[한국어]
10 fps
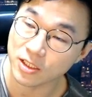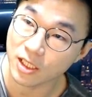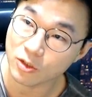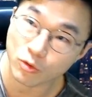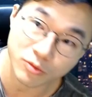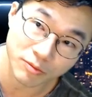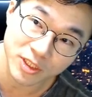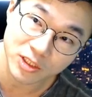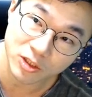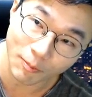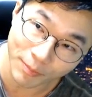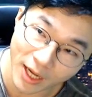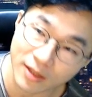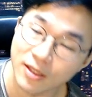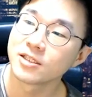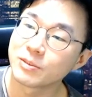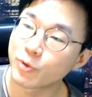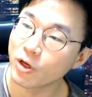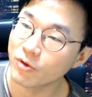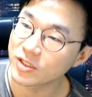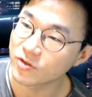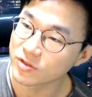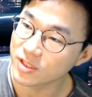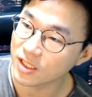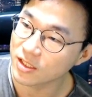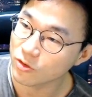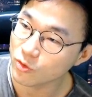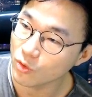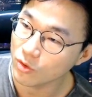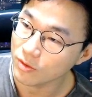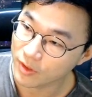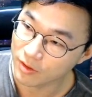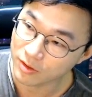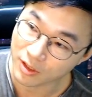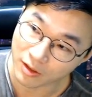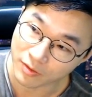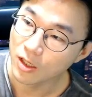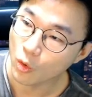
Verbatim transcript: 느끼냐가 조금 더 민첩한 지표라고 할 수 있는데 그것도 이렇게 되요.